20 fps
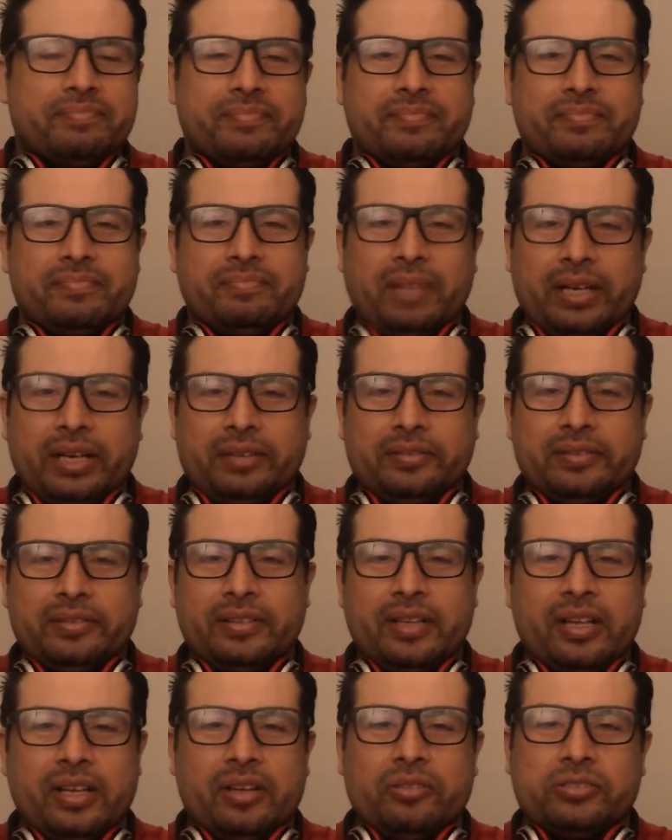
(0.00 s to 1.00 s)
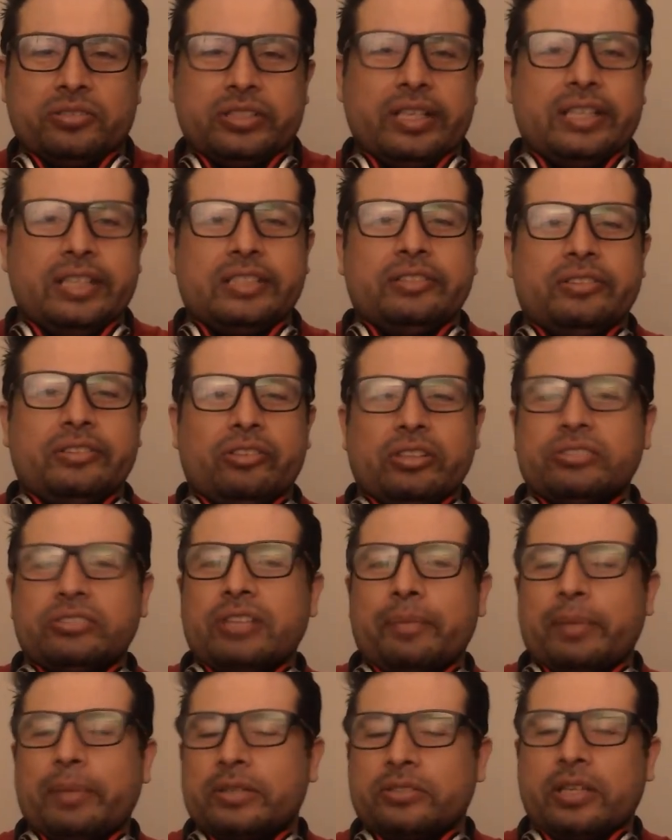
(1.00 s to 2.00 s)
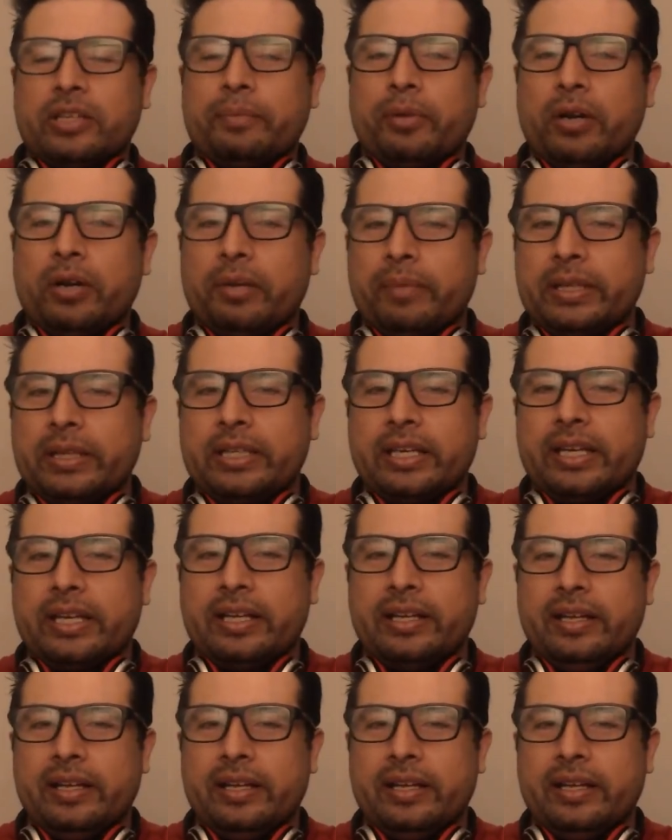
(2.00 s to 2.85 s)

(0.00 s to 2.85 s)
Bueno, usted dice no es una persona problemática,